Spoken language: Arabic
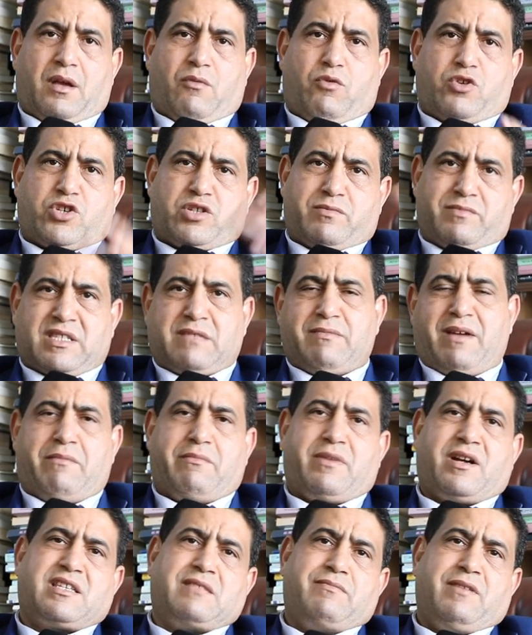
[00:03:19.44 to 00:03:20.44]
واش سمع
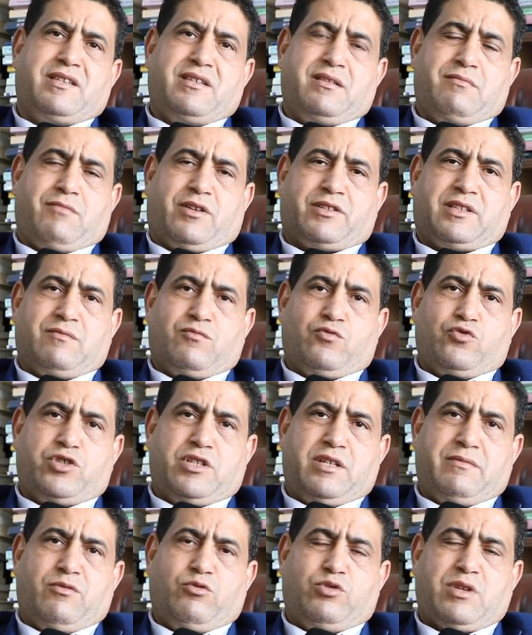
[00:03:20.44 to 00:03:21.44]
عمرك سمعتي المعطي
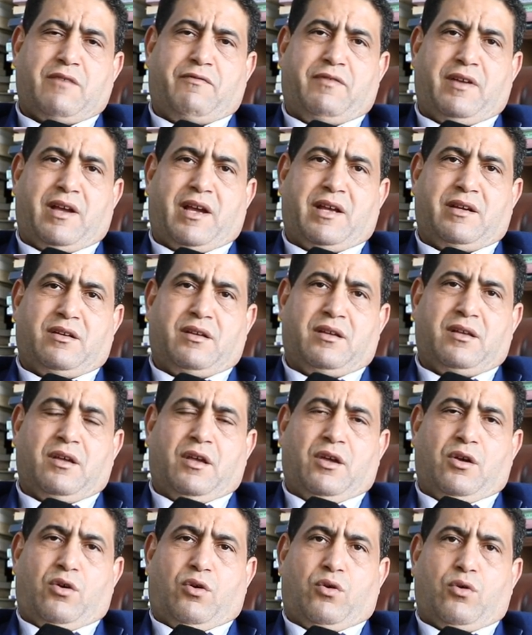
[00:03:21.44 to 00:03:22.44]
بونجيبي يدافع عن
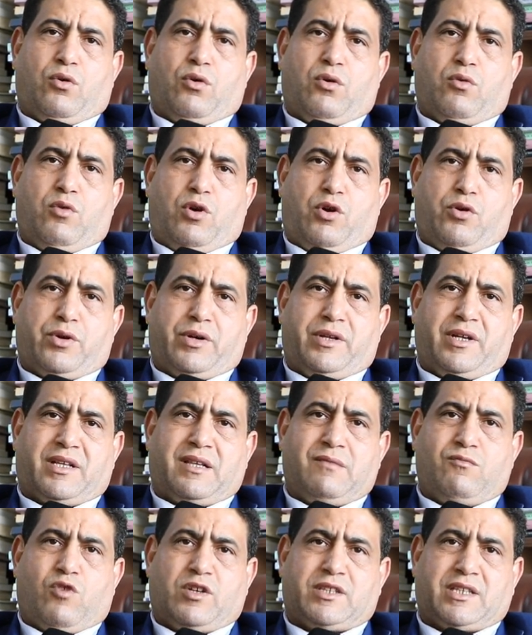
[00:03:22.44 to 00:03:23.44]
حقوق
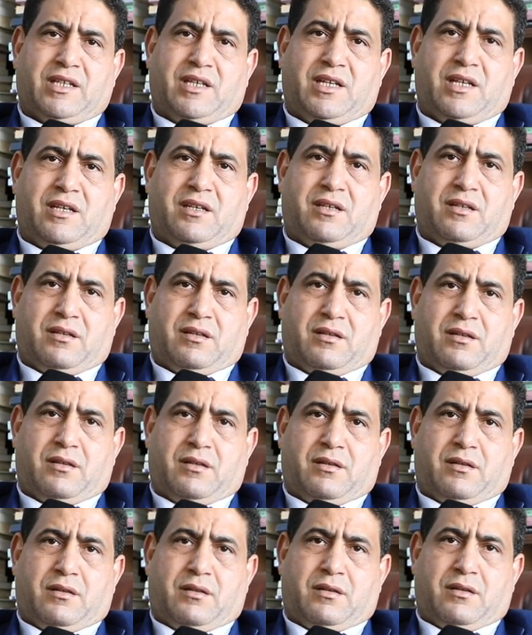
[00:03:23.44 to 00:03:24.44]
وحريات المواطنين
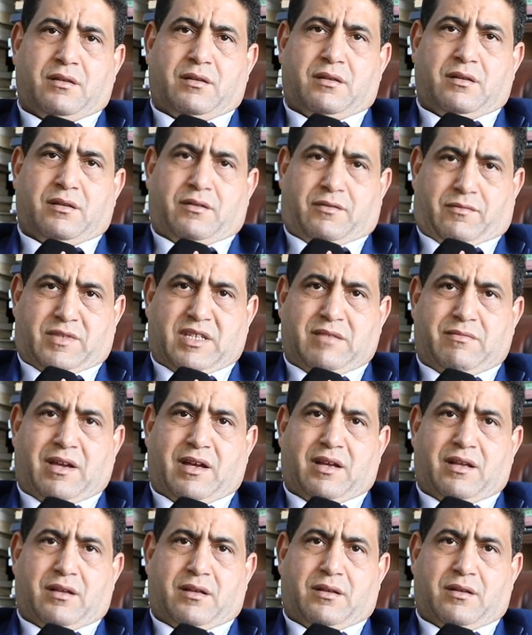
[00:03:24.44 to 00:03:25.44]
انت
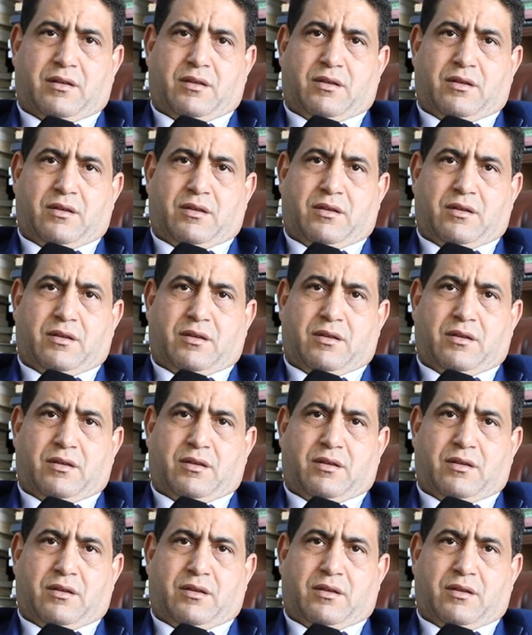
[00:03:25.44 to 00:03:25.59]
معايا